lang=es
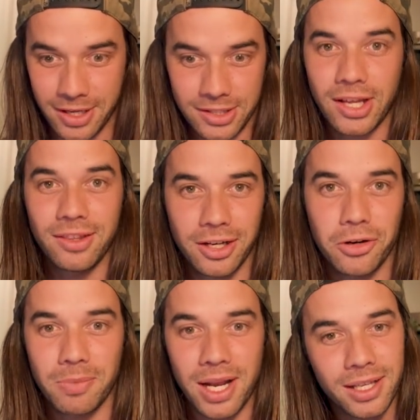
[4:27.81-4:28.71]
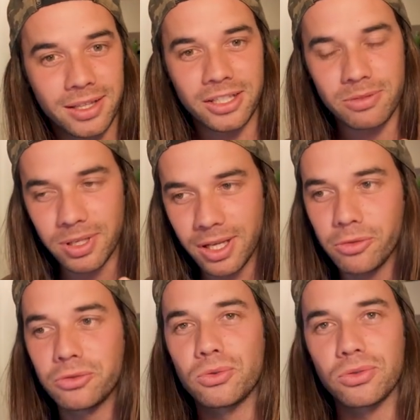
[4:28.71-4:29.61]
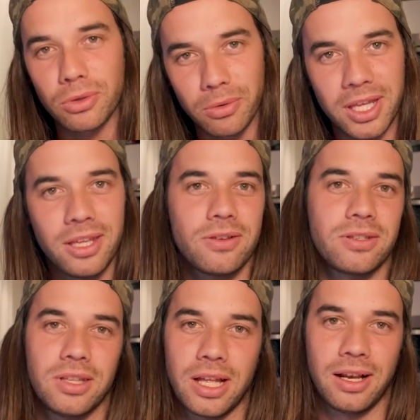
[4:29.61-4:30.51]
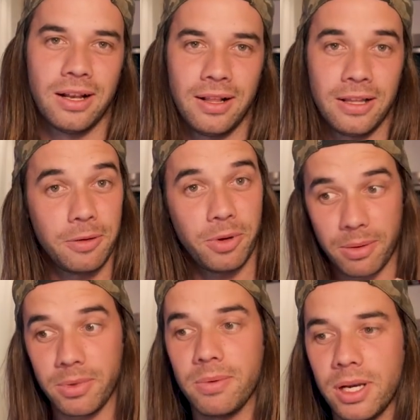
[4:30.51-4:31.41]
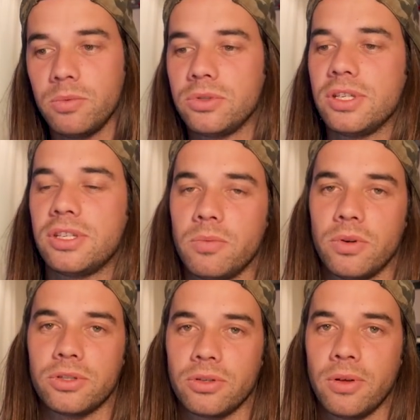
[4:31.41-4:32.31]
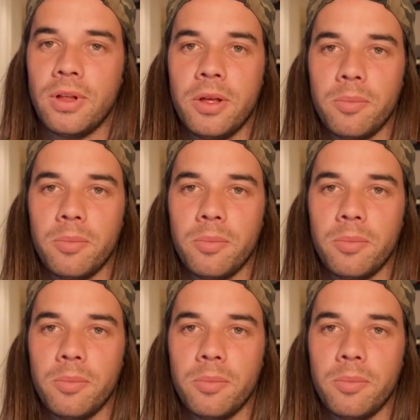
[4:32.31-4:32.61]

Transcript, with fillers: Es gente normal que te explica con sus truquillos y tal. Y para mí vale muchísimo eso.